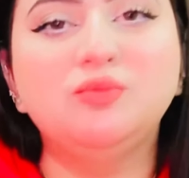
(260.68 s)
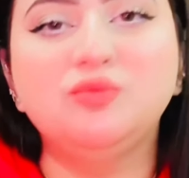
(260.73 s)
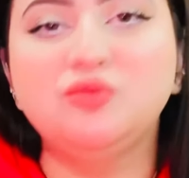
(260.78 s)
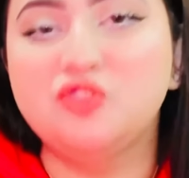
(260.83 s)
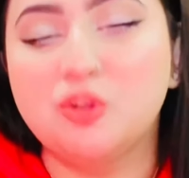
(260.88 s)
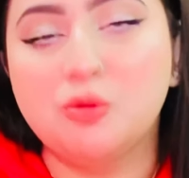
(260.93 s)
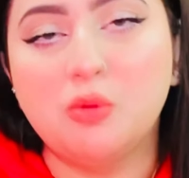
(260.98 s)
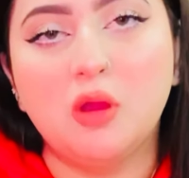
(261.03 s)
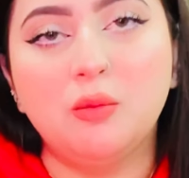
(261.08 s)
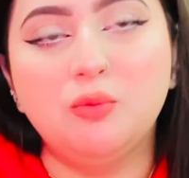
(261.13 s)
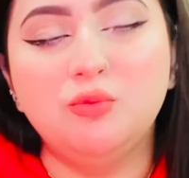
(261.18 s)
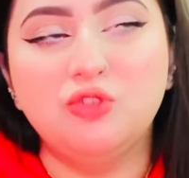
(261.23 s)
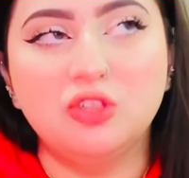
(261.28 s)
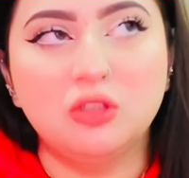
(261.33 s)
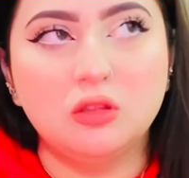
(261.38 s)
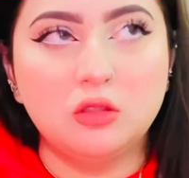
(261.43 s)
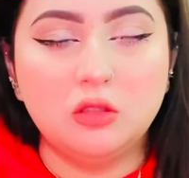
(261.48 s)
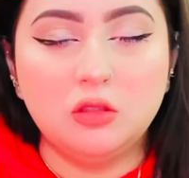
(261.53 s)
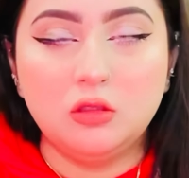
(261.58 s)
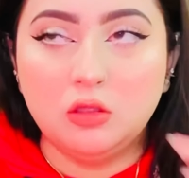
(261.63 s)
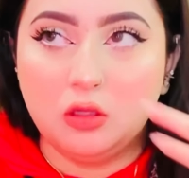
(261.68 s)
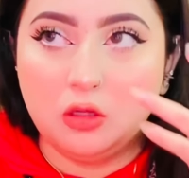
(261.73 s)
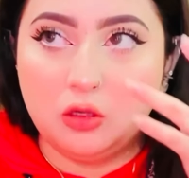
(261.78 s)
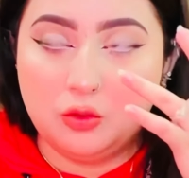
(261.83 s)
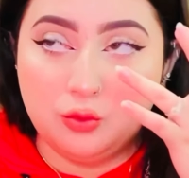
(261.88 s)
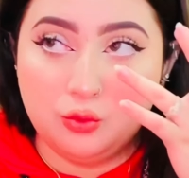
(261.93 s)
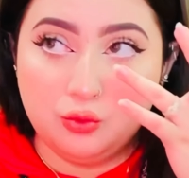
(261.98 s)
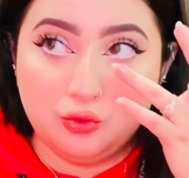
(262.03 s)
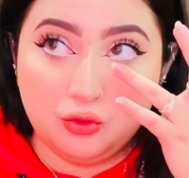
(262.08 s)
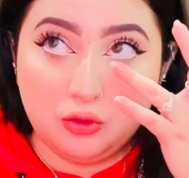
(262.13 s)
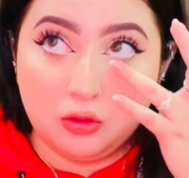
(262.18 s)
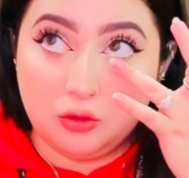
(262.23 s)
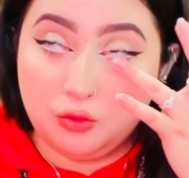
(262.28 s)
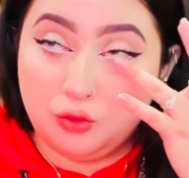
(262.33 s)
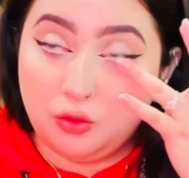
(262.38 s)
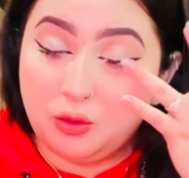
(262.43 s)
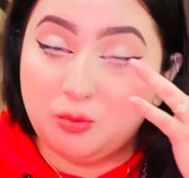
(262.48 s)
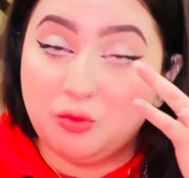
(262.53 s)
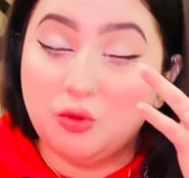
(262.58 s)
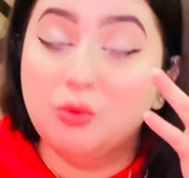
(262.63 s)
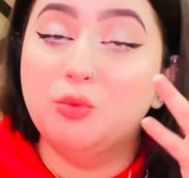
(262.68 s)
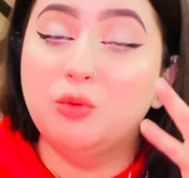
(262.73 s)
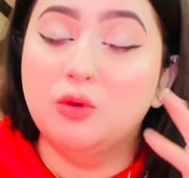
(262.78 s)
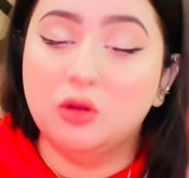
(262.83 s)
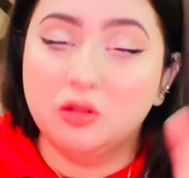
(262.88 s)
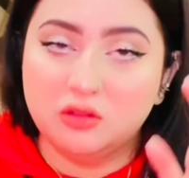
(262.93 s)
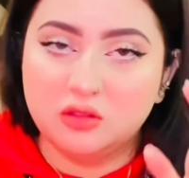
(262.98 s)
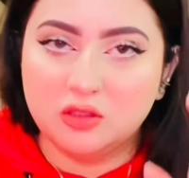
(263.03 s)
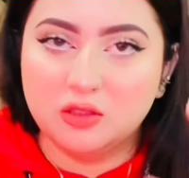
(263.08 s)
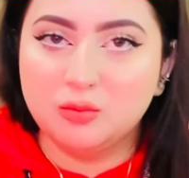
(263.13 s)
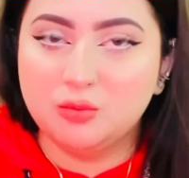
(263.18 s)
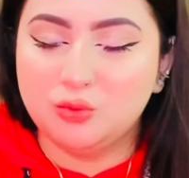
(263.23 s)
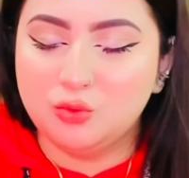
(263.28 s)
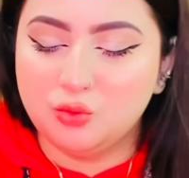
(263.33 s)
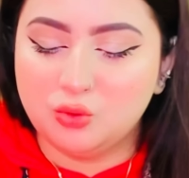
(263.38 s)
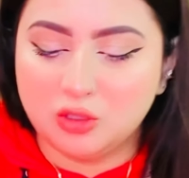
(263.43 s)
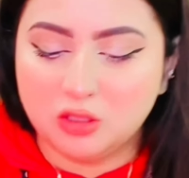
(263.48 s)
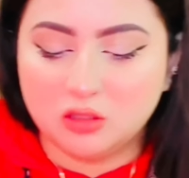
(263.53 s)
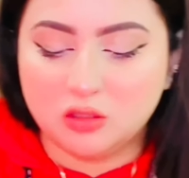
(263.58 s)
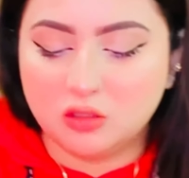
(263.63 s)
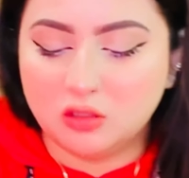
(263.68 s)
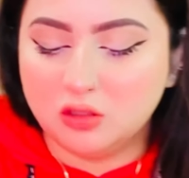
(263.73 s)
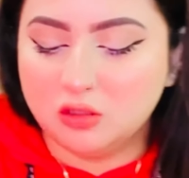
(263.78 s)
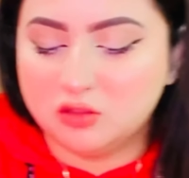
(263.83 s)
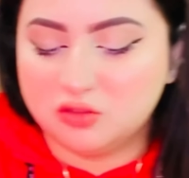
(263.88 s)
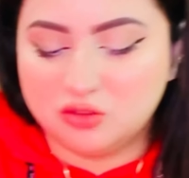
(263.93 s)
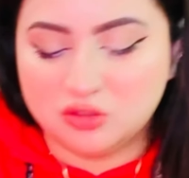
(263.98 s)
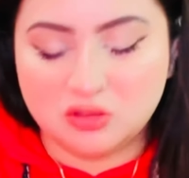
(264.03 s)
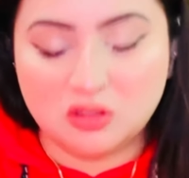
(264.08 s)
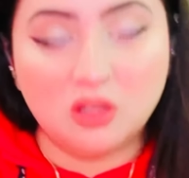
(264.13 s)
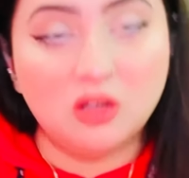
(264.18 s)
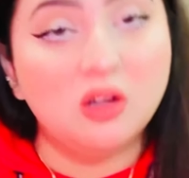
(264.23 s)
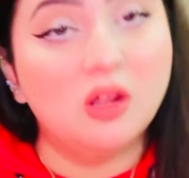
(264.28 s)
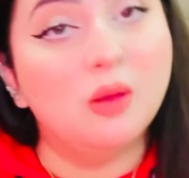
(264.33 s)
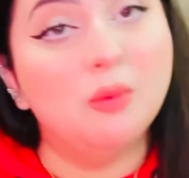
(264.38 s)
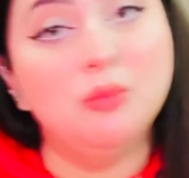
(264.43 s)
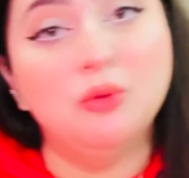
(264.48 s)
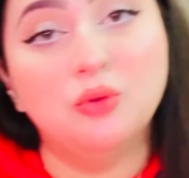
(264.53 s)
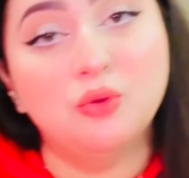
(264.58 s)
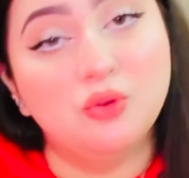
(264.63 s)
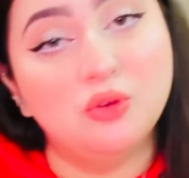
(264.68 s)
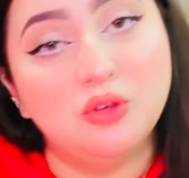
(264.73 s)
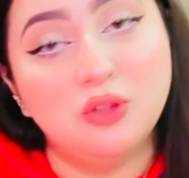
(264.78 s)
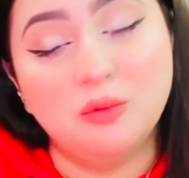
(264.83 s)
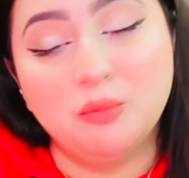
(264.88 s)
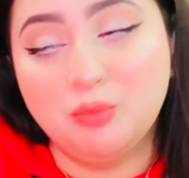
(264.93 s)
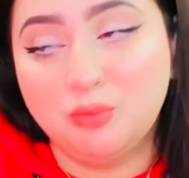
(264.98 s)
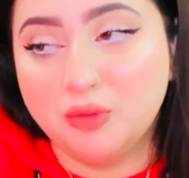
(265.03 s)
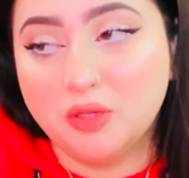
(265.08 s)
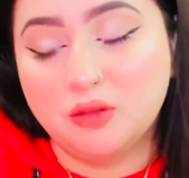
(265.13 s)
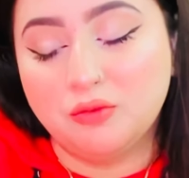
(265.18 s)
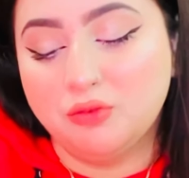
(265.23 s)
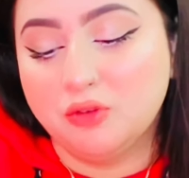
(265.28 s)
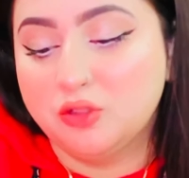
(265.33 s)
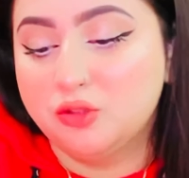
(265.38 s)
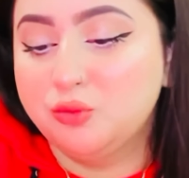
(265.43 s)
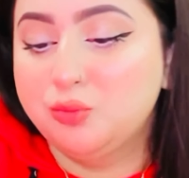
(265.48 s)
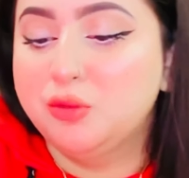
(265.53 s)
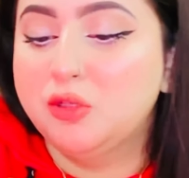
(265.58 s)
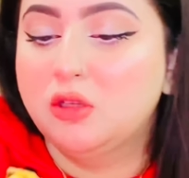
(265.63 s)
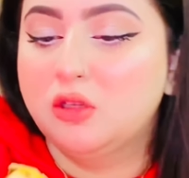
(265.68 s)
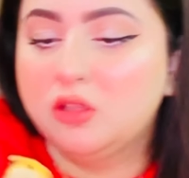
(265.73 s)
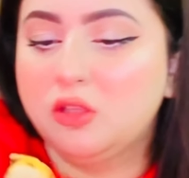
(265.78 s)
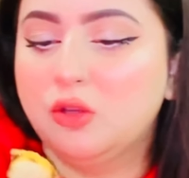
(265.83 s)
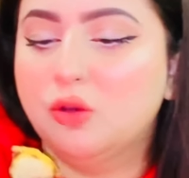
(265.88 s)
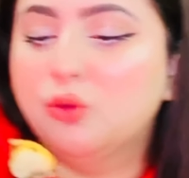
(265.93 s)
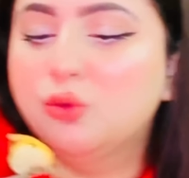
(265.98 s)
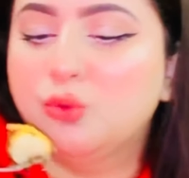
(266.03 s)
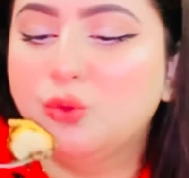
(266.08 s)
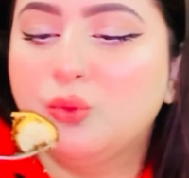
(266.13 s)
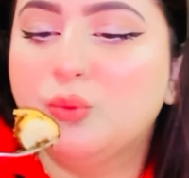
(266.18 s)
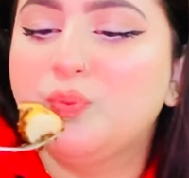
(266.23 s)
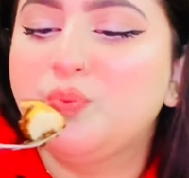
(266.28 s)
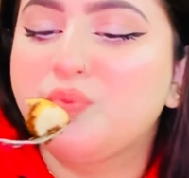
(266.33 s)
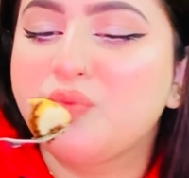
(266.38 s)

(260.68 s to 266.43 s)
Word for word: जब आप जल्दी तैयार हो जो ना तो आपको बहुत ज़्यादा भूख लगने लग जाती है ना आप लोगों ने ब्रेकफास्ट भी ना किया हो तो